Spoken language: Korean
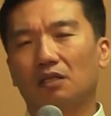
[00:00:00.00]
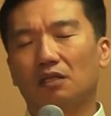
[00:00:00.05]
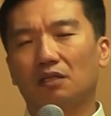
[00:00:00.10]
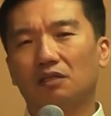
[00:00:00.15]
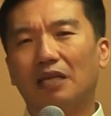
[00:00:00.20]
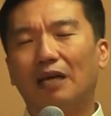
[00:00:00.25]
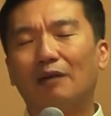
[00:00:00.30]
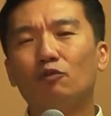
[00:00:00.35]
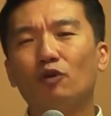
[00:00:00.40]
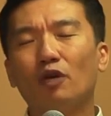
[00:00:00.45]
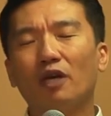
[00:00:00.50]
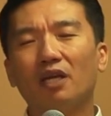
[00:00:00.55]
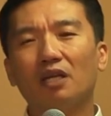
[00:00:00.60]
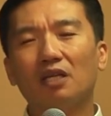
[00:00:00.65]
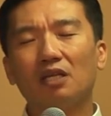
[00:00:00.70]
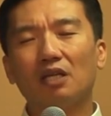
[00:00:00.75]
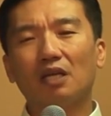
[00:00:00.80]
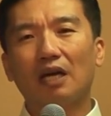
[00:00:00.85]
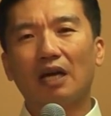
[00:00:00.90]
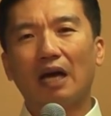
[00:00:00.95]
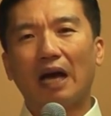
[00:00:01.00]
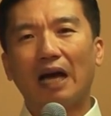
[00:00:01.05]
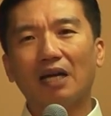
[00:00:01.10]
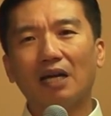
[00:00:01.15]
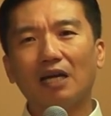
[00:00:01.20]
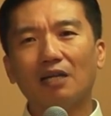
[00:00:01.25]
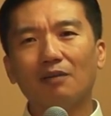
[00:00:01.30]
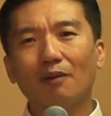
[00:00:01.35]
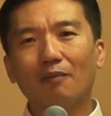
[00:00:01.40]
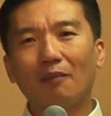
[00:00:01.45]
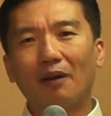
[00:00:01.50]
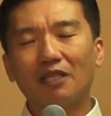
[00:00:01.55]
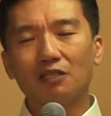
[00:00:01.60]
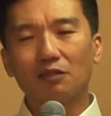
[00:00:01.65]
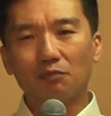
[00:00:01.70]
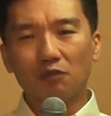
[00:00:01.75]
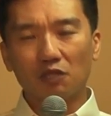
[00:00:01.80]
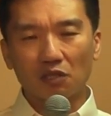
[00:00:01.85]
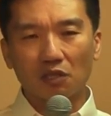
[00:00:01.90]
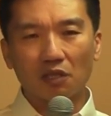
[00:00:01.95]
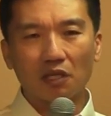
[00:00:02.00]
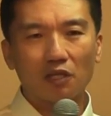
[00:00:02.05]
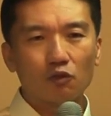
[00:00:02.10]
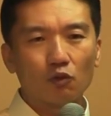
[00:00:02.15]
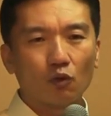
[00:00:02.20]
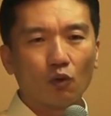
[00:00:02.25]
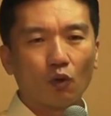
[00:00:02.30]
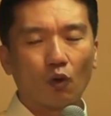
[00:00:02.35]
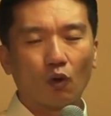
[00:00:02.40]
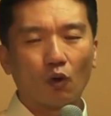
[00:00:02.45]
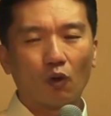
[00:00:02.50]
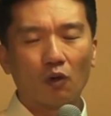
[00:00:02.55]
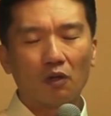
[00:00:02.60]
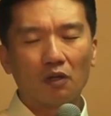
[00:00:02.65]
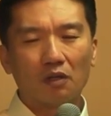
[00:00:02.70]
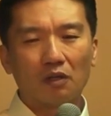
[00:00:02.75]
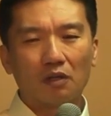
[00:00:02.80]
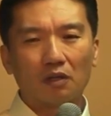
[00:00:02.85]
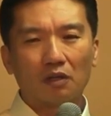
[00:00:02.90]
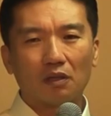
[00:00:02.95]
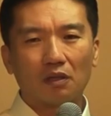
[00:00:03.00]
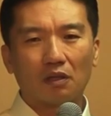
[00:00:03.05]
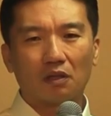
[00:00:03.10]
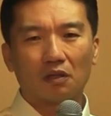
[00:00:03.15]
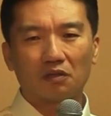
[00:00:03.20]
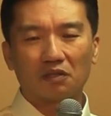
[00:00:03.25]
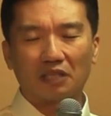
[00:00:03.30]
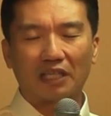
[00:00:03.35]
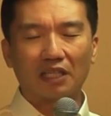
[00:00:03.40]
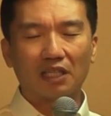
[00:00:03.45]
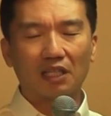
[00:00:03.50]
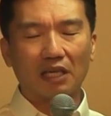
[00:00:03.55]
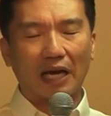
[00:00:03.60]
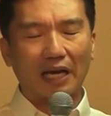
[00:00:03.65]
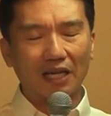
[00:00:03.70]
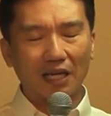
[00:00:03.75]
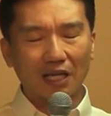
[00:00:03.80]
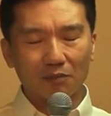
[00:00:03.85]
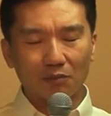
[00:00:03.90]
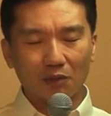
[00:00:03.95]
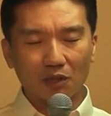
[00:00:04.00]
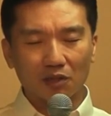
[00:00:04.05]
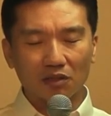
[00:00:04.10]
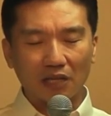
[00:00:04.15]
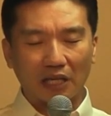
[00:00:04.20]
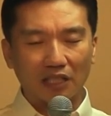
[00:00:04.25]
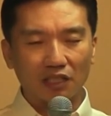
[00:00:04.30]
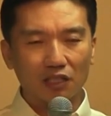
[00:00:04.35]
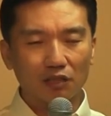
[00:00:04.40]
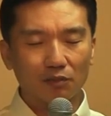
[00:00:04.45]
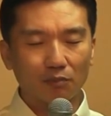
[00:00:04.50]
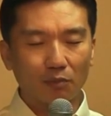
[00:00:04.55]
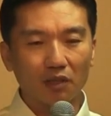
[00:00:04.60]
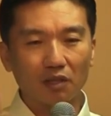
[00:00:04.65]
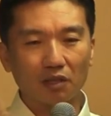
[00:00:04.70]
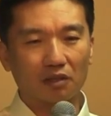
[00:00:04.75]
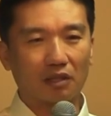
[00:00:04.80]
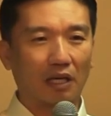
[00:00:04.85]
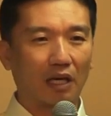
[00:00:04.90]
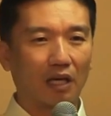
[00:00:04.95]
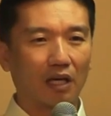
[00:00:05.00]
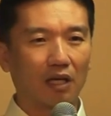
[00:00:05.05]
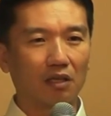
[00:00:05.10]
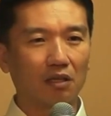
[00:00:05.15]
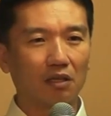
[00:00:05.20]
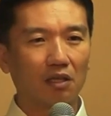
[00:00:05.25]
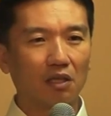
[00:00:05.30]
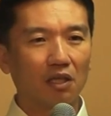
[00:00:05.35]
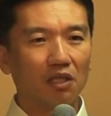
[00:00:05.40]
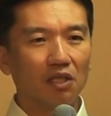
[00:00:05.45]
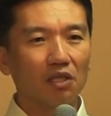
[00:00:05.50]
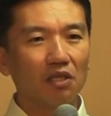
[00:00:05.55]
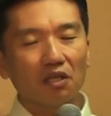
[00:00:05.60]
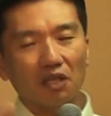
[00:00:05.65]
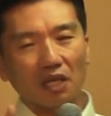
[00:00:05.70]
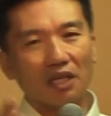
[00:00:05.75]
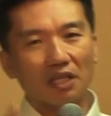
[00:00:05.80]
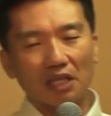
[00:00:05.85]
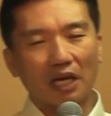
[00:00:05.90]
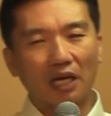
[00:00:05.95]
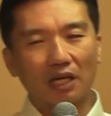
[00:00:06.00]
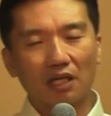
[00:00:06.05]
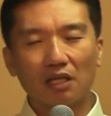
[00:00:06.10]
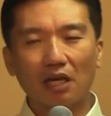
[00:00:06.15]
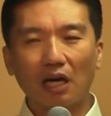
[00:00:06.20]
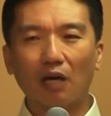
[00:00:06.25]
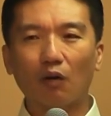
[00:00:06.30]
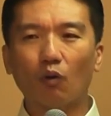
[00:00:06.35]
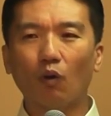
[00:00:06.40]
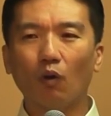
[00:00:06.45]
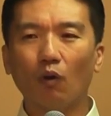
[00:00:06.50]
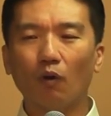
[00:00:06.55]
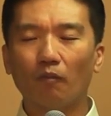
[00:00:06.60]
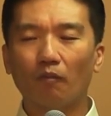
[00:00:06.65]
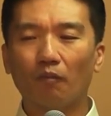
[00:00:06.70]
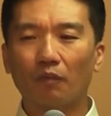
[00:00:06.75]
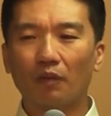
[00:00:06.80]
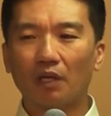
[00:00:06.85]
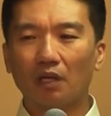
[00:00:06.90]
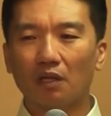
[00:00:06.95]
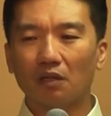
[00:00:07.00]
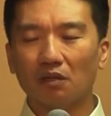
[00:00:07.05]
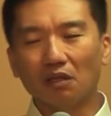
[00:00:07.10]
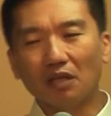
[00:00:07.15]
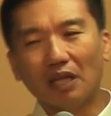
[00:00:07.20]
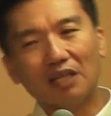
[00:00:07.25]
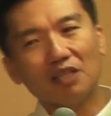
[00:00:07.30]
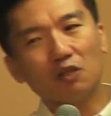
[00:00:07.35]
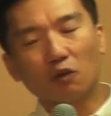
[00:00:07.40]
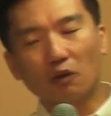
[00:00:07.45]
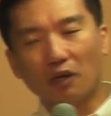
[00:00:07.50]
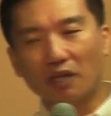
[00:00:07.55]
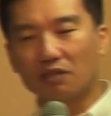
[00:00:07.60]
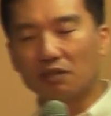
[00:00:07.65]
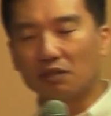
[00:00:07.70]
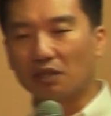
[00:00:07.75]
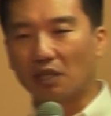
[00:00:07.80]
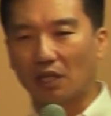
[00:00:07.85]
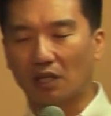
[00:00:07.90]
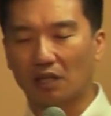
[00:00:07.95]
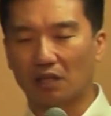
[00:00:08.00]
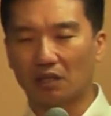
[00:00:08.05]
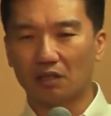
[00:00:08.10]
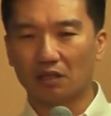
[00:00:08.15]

이사부엘이 아, 하나님의 말씀을 전해주고 어, 자기 하나님께서 당신을 버렸다 이렇게 이야기를 하고 떠나려고 했을 때